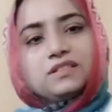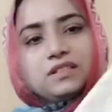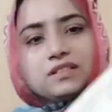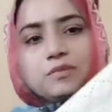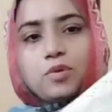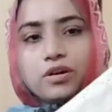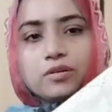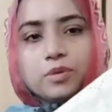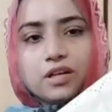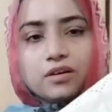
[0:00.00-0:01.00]
तरह से
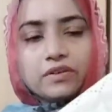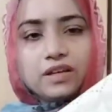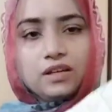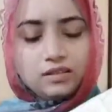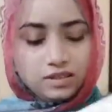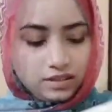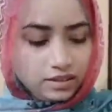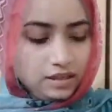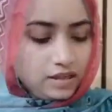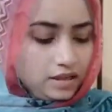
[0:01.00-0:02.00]
बॉर्डर बना हुआ है ठीक
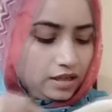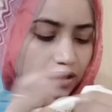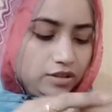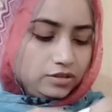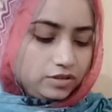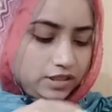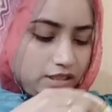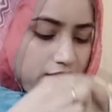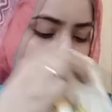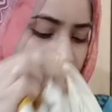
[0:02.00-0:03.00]
है तो
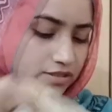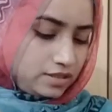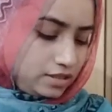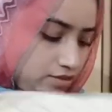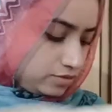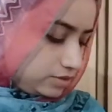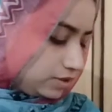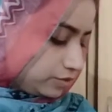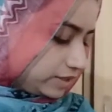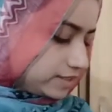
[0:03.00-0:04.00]
ये है जी
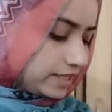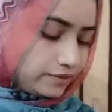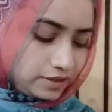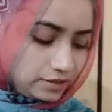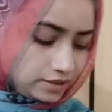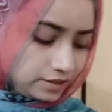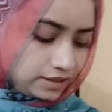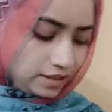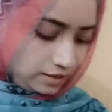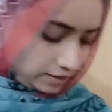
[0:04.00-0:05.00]
टोटल ट्वेंटी सेवन हंड्रेड
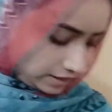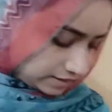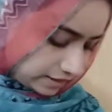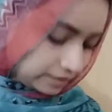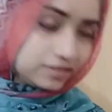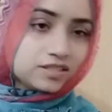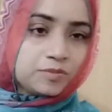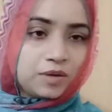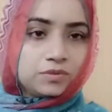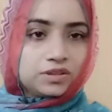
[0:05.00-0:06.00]
का नेक्स्ट सेकेंड ड्रेस
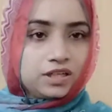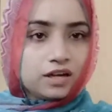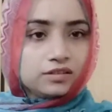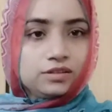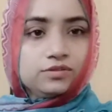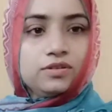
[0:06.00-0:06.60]
मैं आपको दिखाती हूँ